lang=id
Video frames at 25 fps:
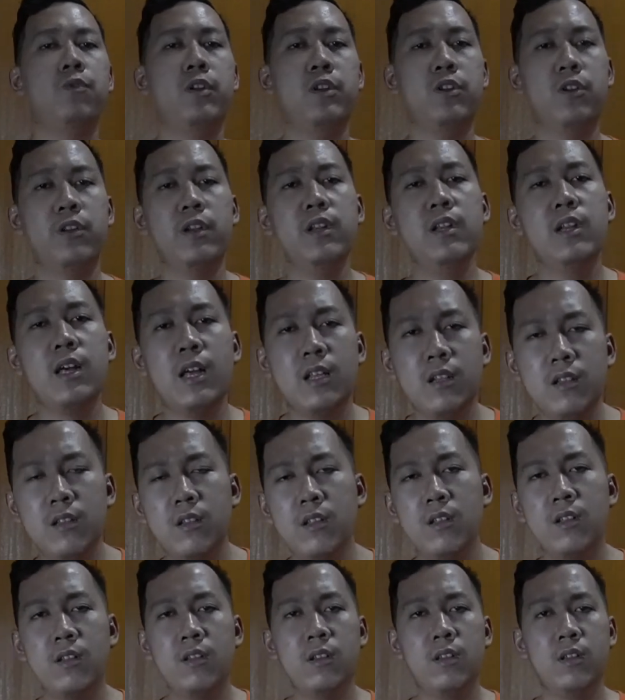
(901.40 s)
video ini dan
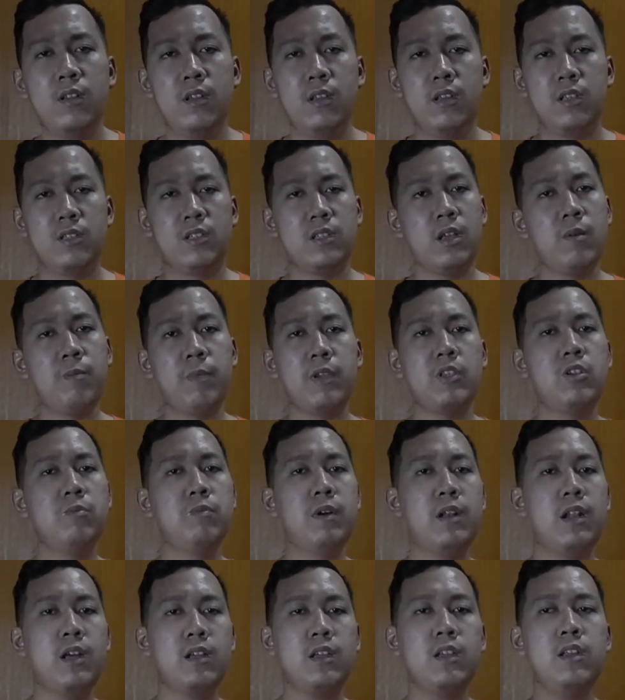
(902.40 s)
sampai
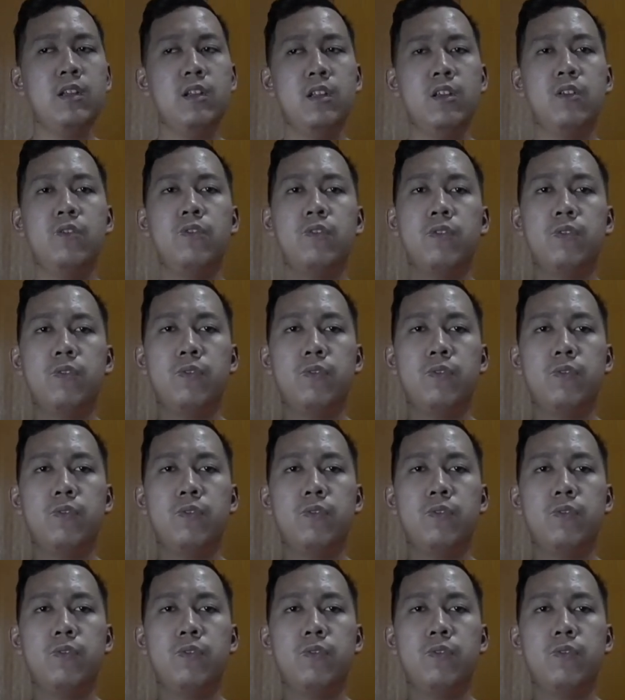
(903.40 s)
jumpa lagi di